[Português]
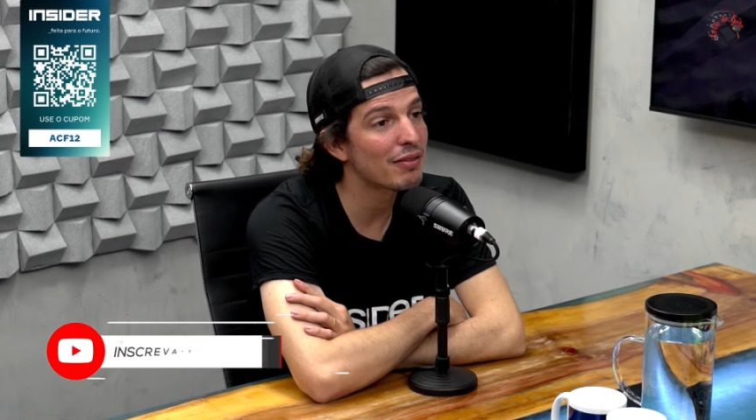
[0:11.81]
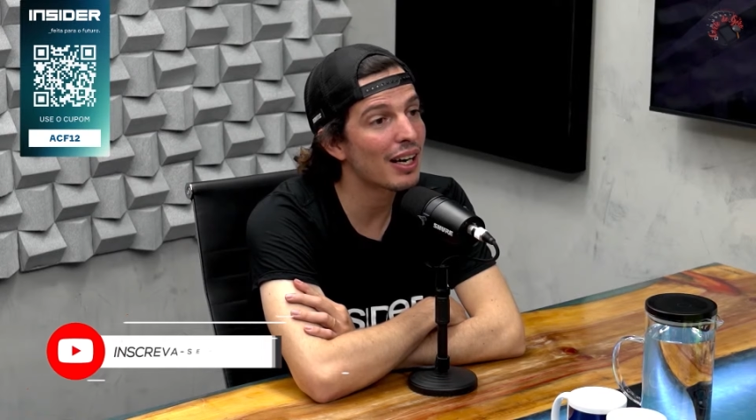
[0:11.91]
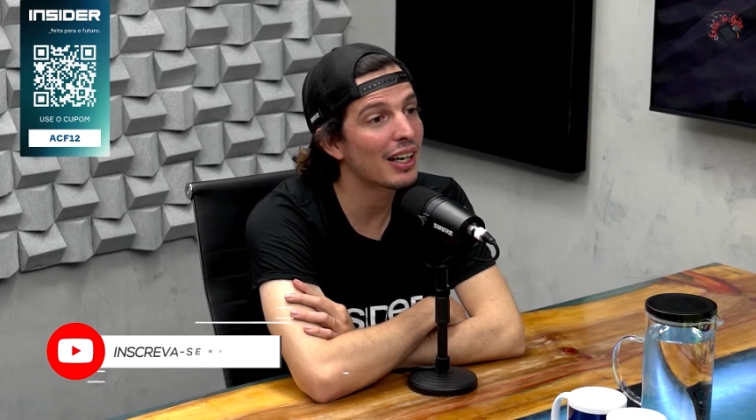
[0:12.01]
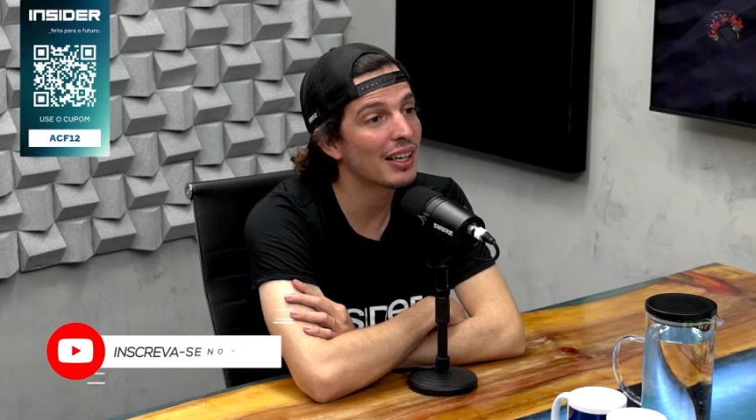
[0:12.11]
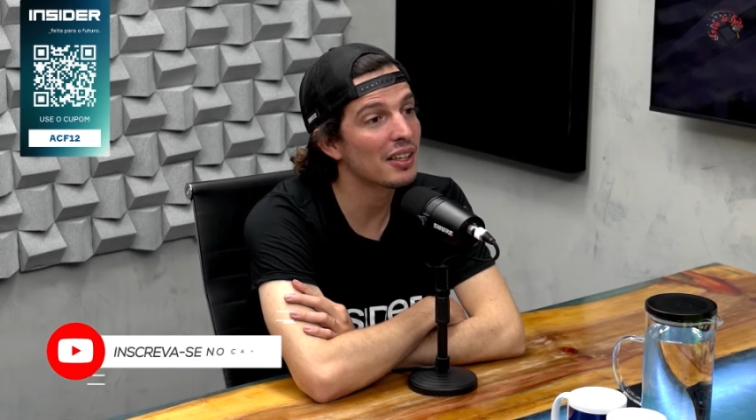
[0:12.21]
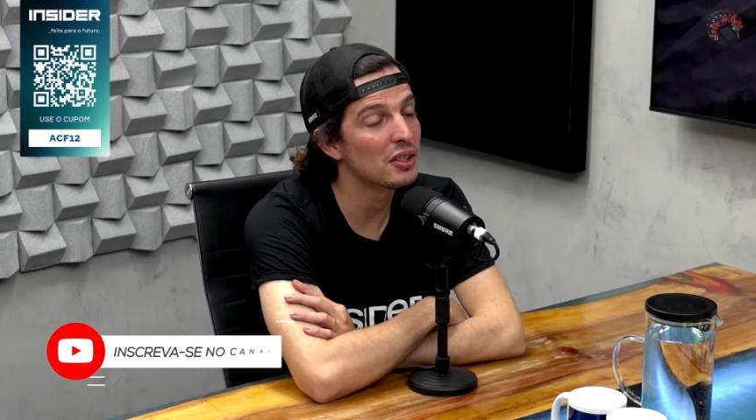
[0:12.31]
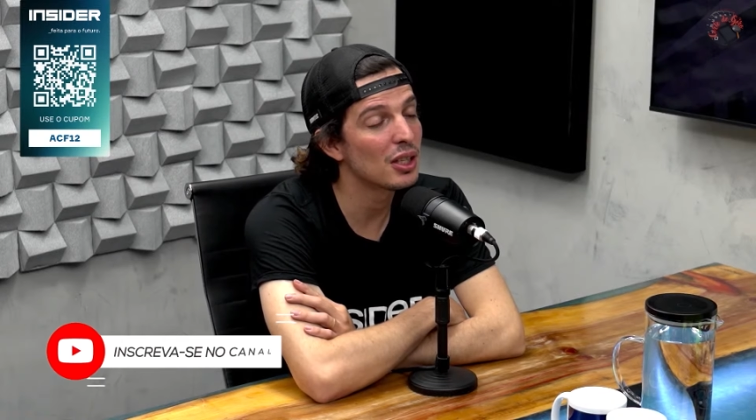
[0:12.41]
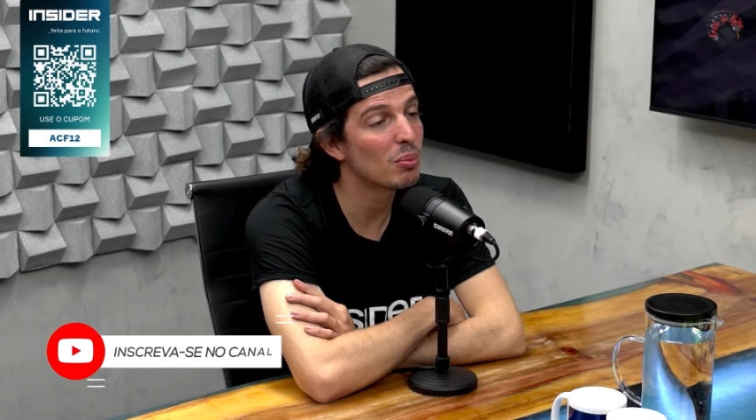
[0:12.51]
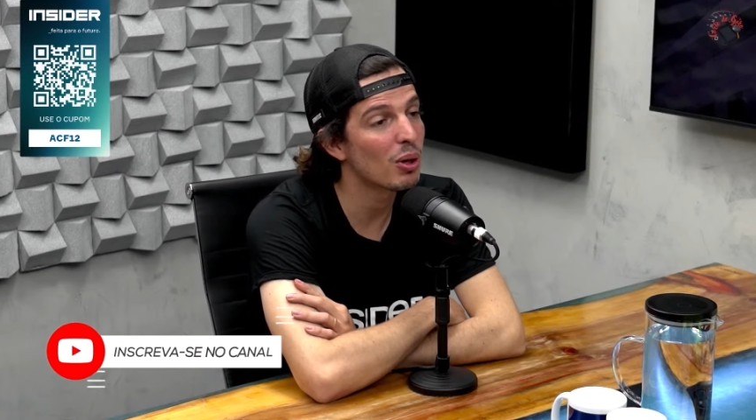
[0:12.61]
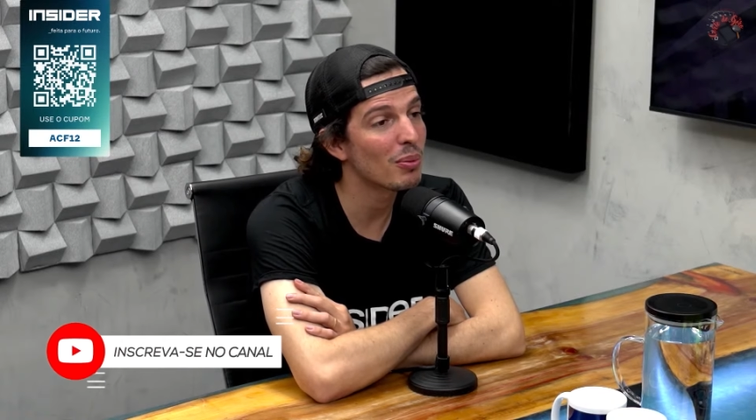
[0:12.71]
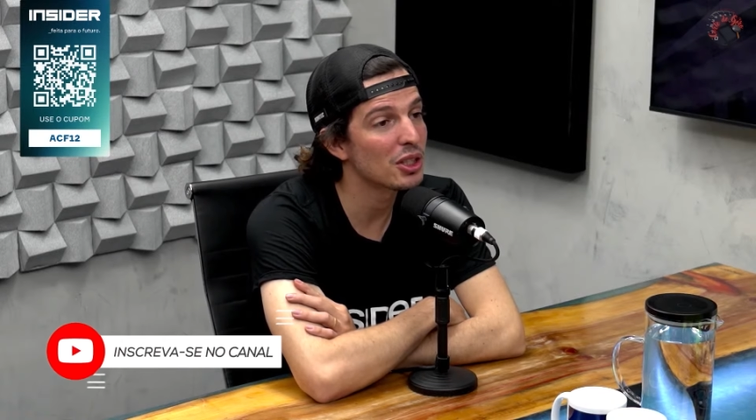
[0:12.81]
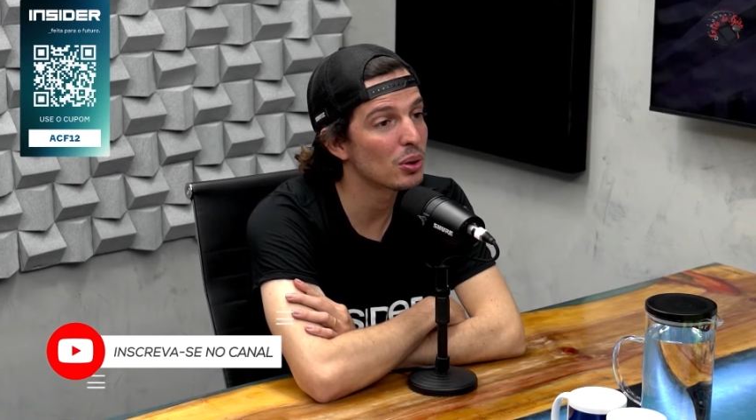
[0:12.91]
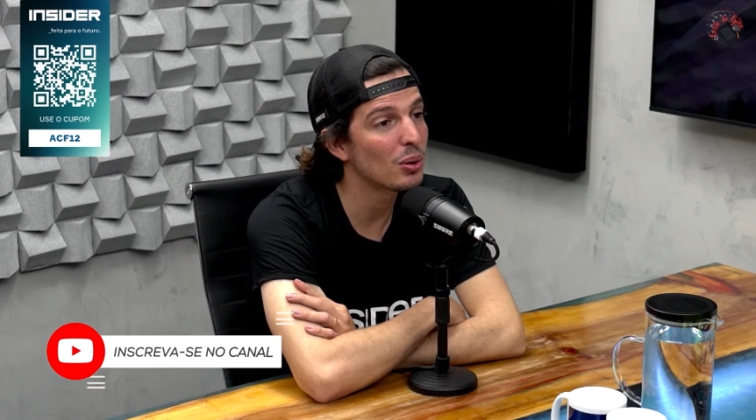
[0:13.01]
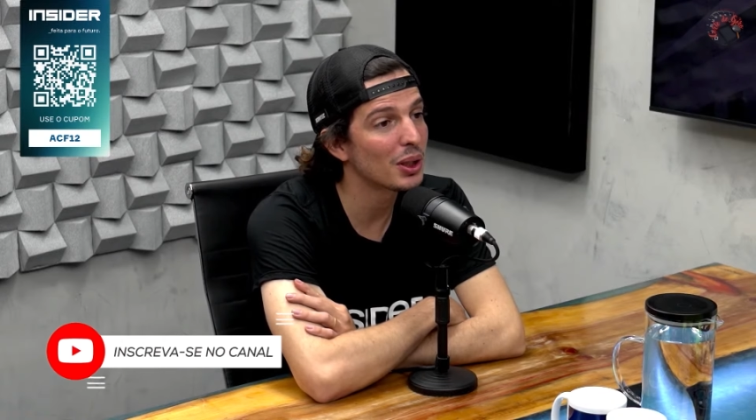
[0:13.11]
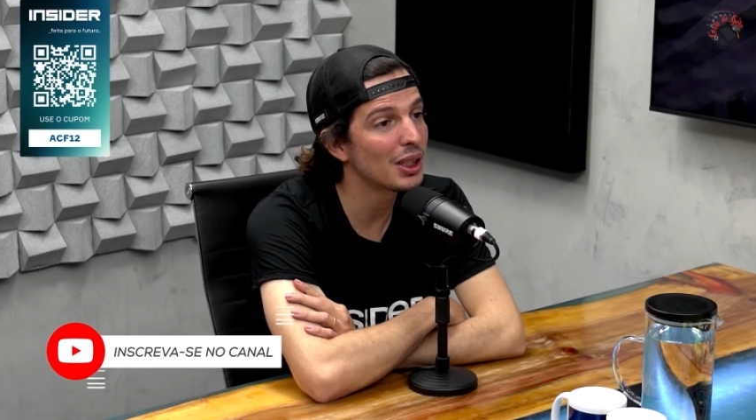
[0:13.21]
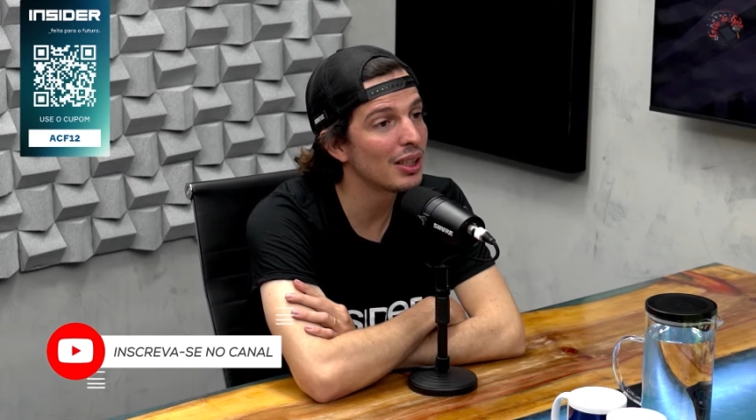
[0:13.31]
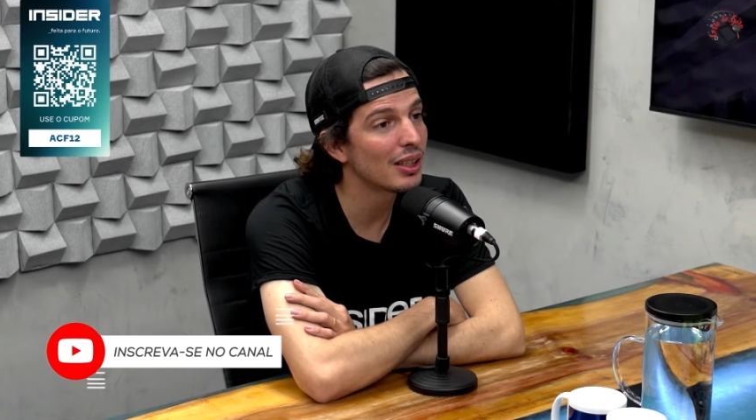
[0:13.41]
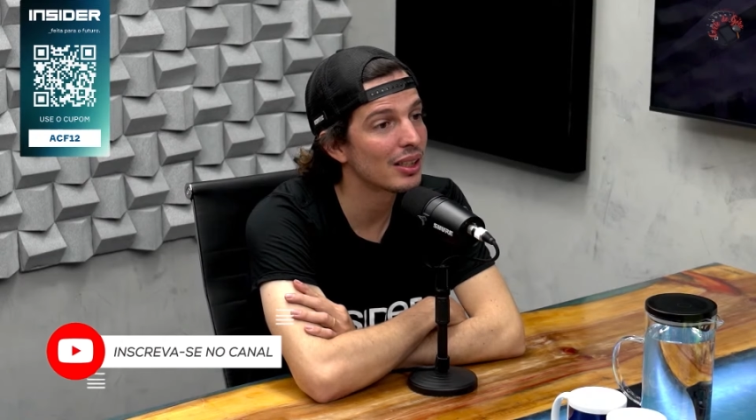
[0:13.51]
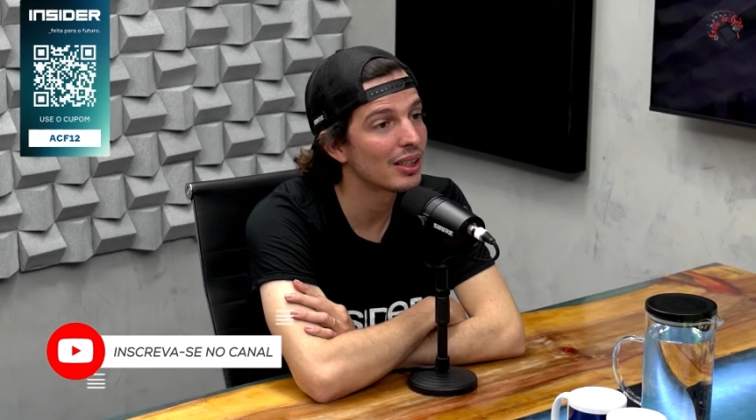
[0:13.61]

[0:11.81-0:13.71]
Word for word: vaga garantida para o Armagedon aqui?